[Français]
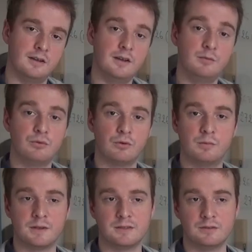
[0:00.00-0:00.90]
Les bureaux
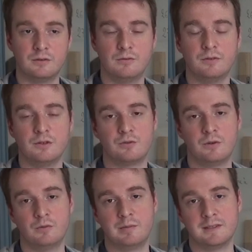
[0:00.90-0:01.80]
précédents ont fait le
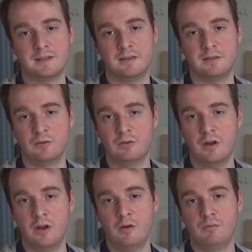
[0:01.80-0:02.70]
choix de passer à ATO
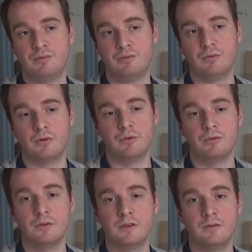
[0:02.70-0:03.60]
pour euh,
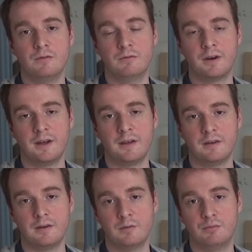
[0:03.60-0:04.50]
donner une vraie
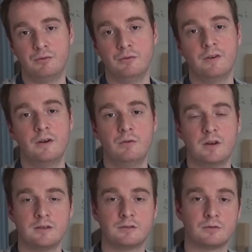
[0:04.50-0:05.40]
euh, plus-value
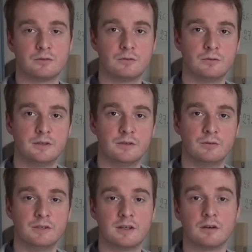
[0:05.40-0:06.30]
à l'instruction et
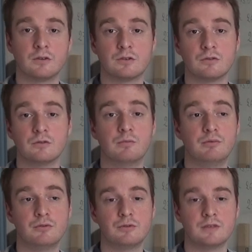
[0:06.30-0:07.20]
donner quelque chose de
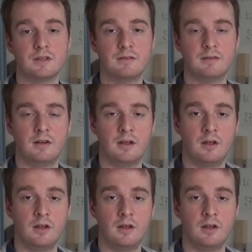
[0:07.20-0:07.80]
plus aux élèves.